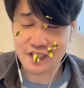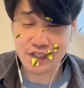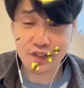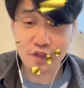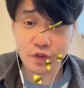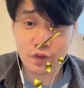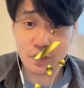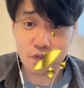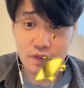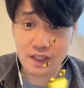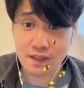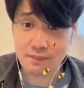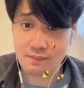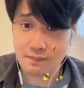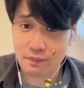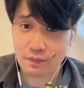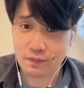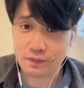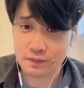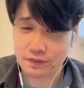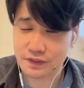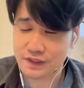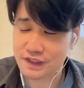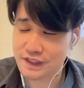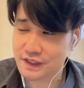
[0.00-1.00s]
昨日生
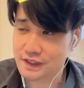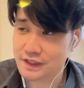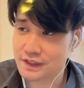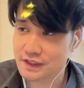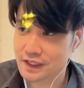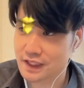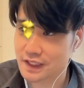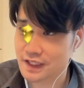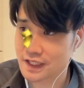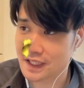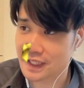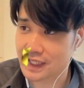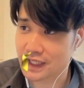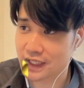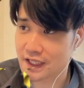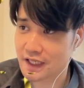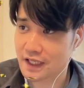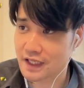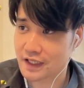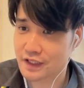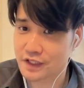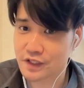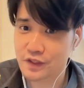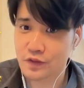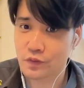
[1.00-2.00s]
放送、深夜ね、
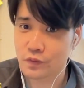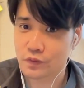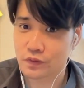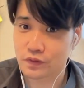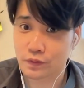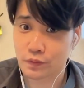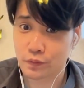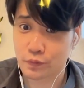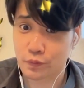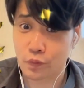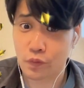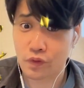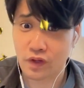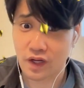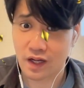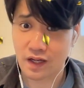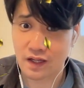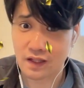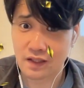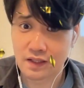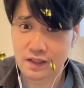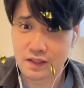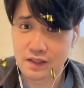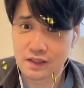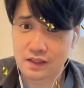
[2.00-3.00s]
えー、昨日って今日か、
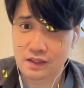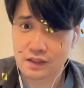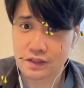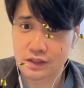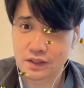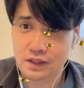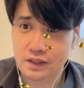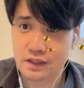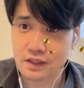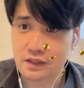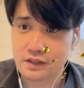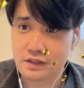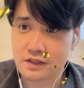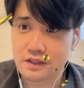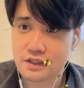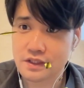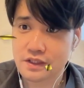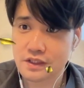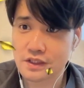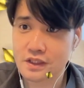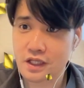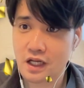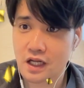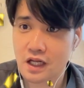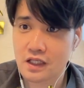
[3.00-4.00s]
いち
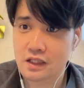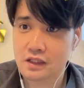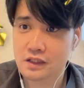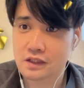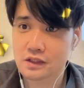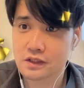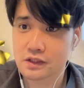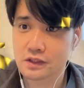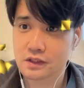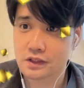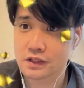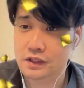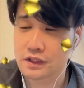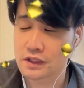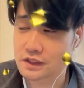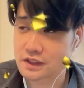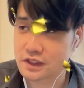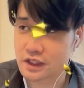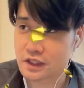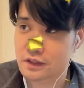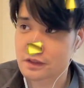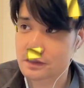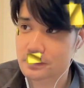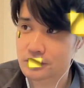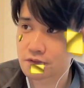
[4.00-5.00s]
じはん、
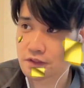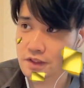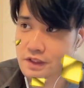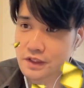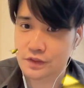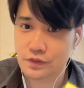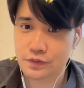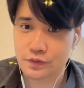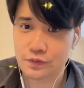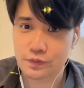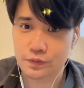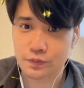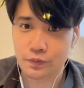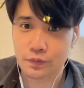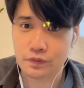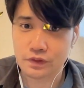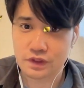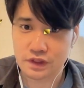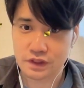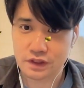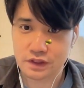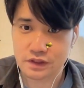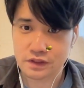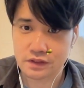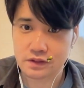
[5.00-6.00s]
じゃ、にじゅうご
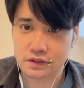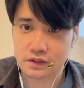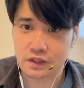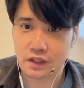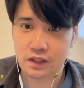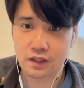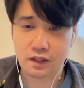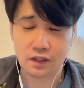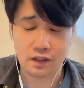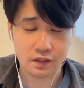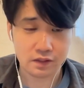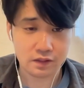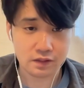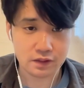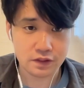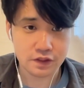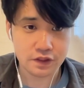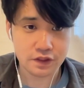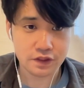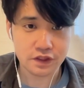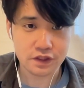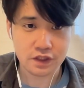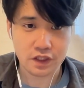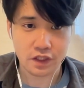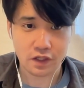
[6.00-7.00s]
じ、だからい
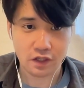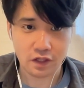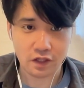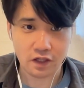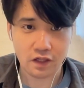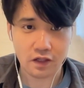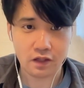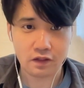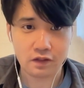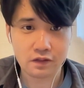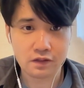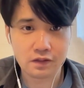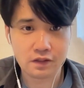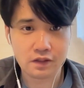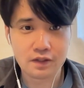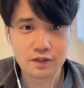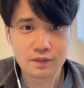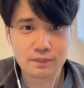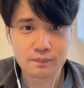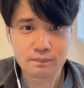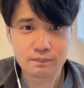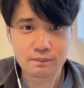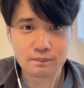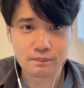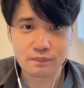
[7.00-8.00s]
ちじから、
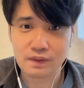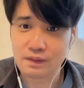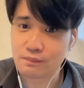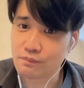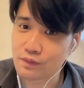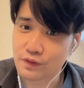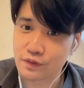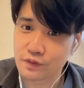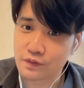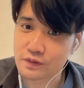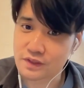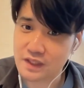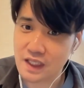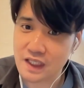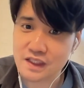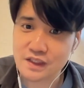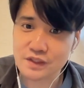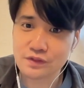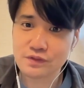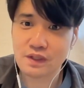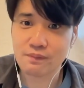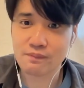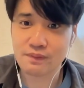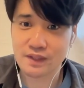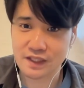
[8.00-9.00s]
まあ、さん
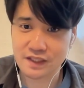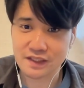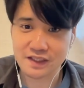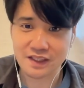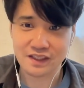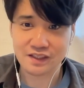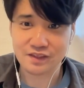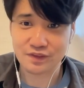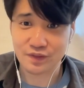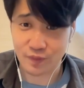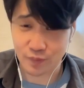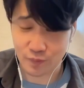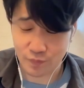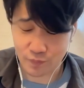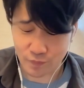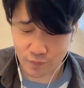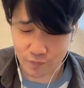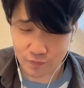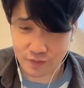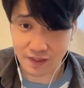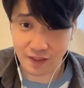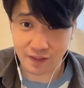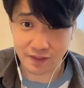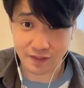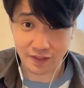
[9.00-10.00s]
じぐらいまでやってたんですけど、
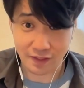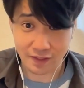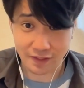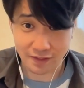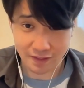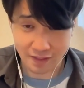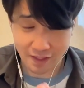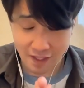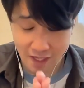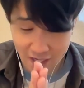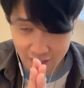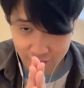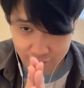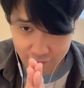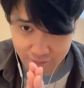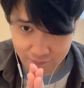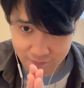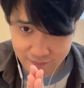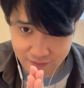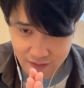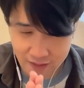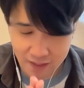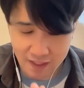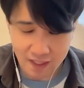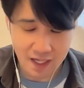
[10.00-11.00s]
お付き合いいただき、ありがとう
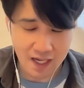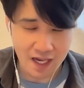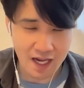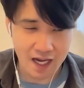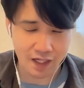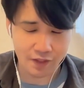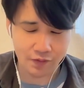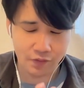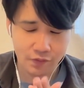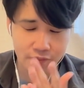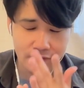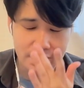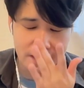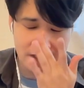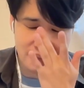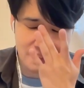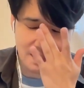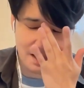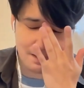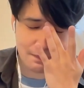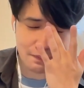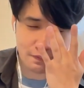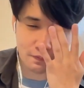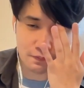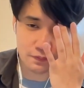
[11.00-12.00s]
ございました。あの、
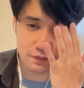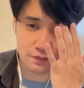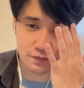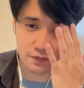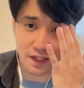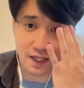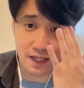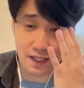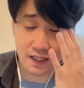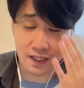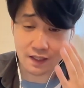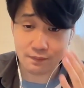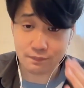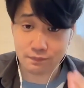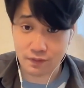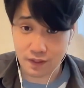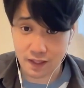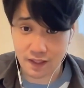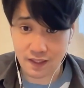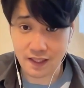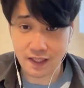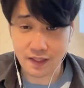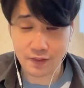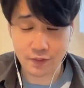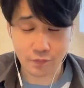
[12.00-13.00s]
生放送のアーカイブ
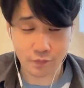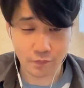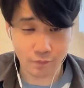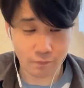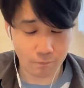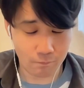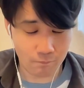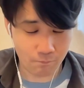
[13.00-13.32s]
は、あの、